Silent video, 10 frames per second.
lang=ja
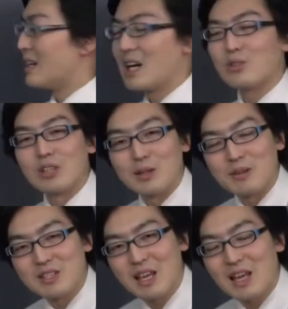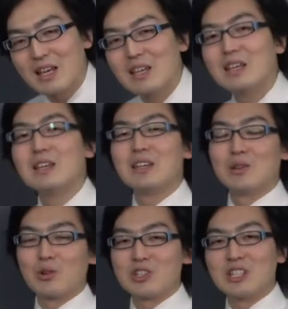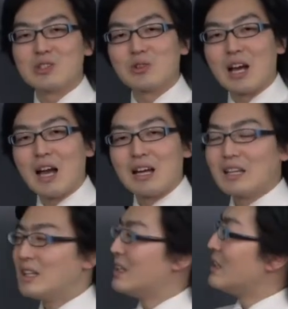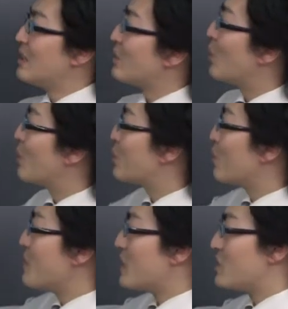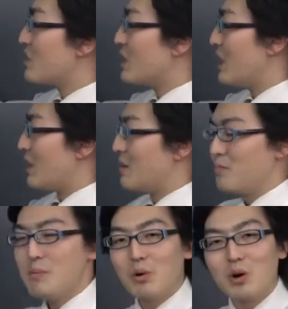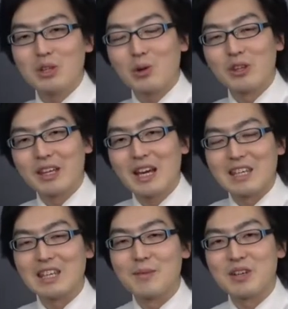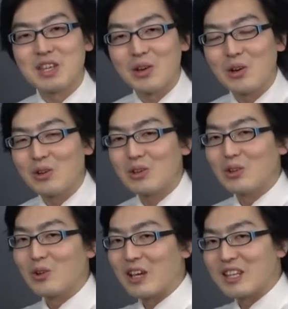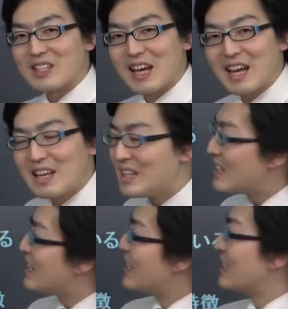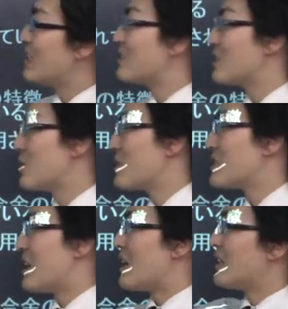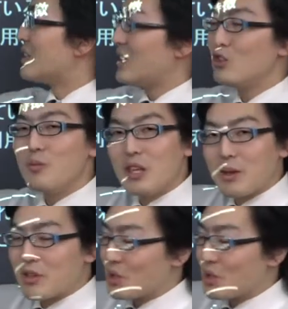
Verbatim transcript: あ」となりますねよろしいでしょうか特徴を見た瞬間にピンポーンって来なきゃいけませんよ OK ですかでは続きまして「い」を見ていきま